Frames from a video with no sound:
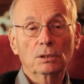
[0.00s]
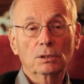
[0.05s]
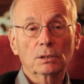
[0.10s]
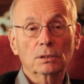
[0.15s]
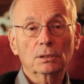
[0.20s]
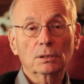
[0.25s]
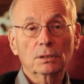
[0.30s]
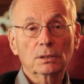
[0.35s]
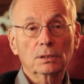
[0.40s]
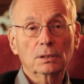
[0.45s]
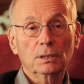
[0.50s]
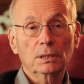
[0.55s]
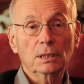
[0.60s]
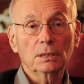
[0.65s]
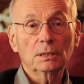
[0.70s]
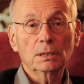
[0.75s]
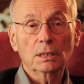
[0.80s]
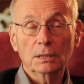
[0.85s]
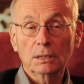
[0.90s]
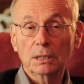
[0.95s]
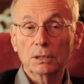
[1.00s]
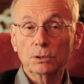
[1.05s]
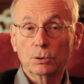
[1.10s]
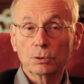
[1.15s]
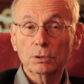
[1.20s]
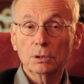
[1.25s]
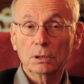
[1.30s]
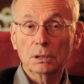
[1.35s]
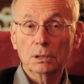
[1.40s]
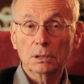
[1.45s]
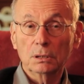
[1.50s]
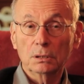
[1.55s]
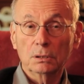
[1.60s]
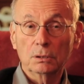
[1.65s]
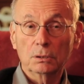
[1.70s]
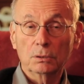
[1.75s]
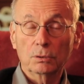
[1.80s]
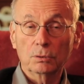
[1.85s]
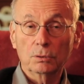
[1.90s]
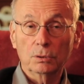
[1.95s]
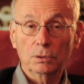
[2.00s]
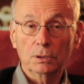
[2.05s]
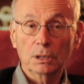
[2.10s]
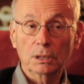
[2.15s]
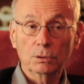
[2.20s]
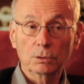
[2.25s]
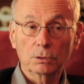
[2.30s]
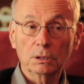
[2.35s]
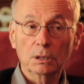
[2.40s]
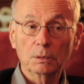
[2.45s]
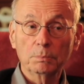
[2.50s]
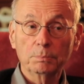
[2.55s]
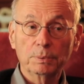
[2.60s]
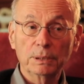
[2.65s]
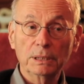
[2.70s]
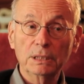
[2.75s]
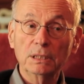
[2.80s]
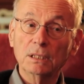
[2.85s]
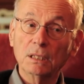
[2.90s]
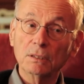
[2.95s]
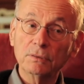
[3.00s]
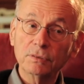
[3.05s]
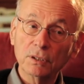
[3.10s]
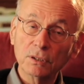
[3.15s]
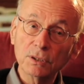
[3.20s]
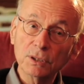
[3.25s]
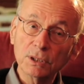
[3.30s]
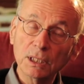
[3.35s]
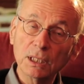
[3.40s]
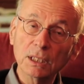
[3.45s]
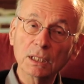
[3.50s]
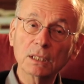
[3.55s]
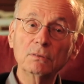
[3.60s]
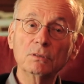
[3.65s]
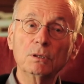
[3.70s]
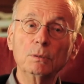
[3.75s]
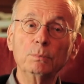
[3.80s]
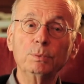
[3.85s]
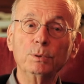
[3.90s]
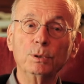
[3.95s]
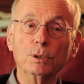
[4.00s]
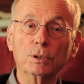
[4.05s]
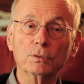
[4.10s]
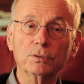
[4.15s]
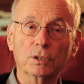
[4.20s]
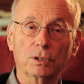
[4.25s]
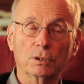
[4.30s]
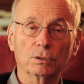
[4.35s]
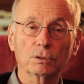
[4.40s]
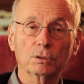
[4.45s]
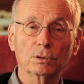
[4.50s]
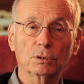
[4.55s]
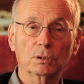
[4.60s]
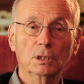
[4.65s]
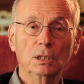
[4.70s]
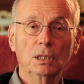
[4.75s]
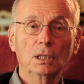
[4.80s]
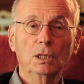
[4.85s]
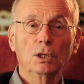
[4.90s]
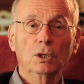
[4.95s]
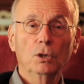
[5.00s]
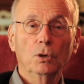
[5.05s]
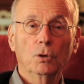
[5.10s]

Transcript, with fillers: Alors ça, il y, a, donc des, pays, la France ça arrive un peu en France,